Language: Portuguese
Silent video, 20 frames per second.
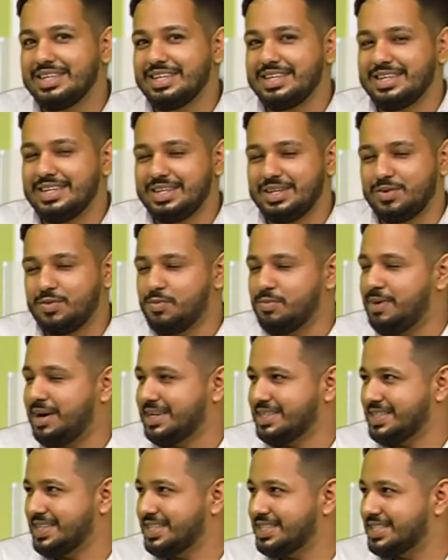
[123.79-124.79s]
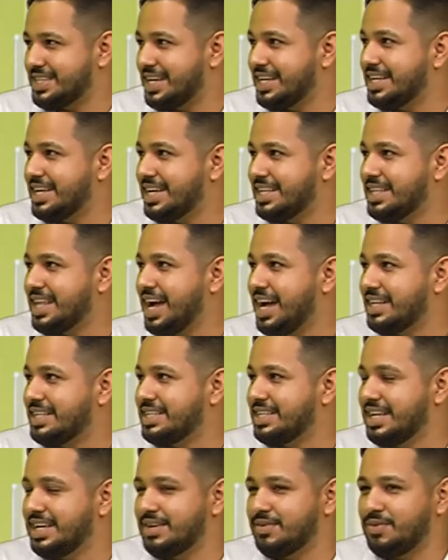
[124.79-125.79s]
e com bastante seriedade,
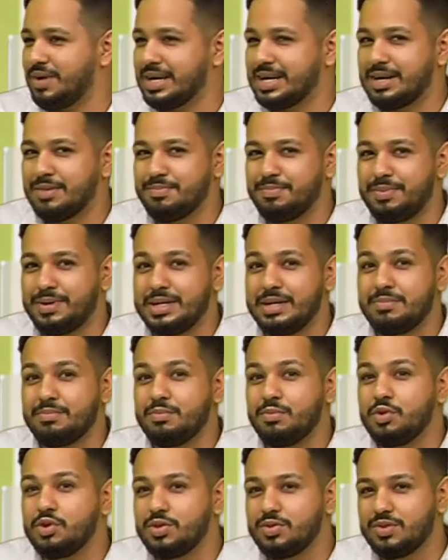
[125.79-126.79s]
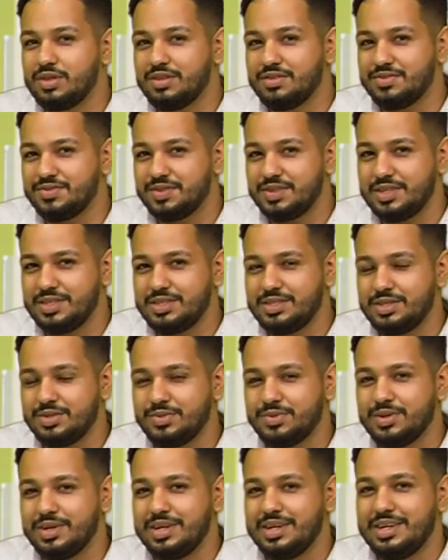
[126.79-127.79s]
né? Uma campanha muito
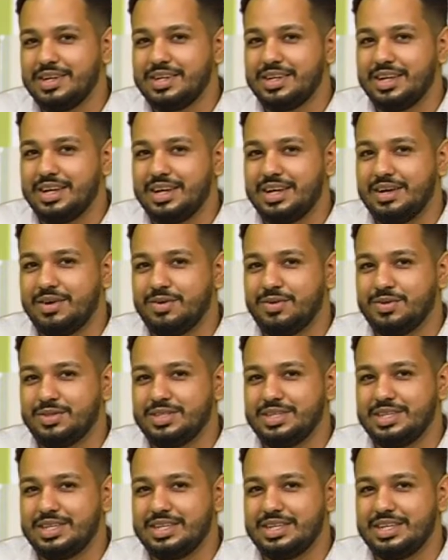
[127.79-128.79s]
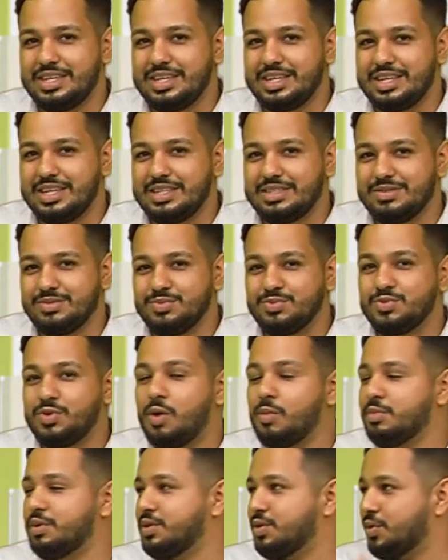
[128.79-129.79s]
difícil, né, onde um
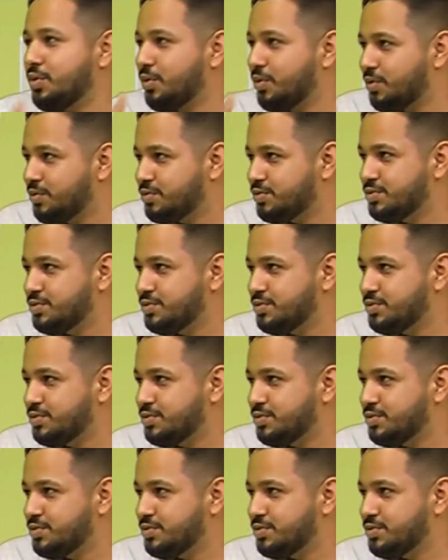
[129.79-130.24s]
nome novo, um